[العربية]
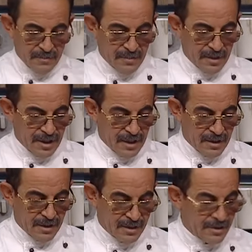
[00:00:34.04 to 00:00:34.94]

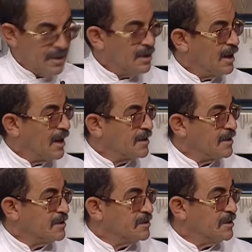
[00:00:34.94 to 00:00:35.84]
بناء
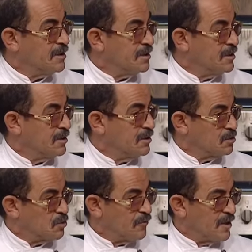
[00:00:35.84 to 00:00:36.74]
عجينه دقيق آه،
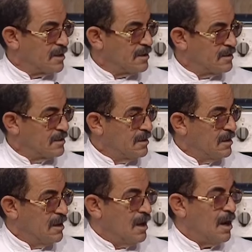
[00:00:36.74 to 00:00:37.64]
شوفان
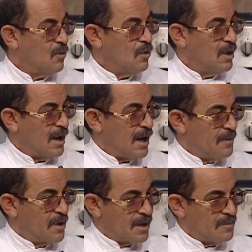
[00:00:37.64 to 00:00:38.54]
اوكي او
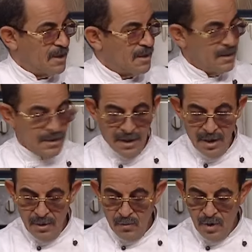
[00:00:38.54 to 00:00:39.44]
حبه كامله
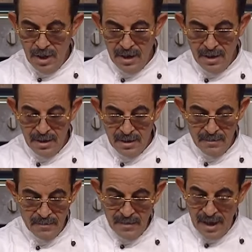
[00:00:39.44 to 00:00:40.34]
اوكي
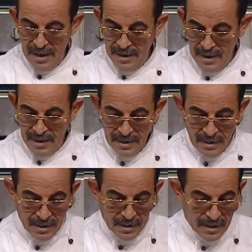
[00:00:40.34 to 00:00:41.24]
ومعانا
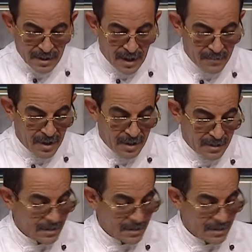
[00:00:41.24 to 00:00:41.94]
اللحمه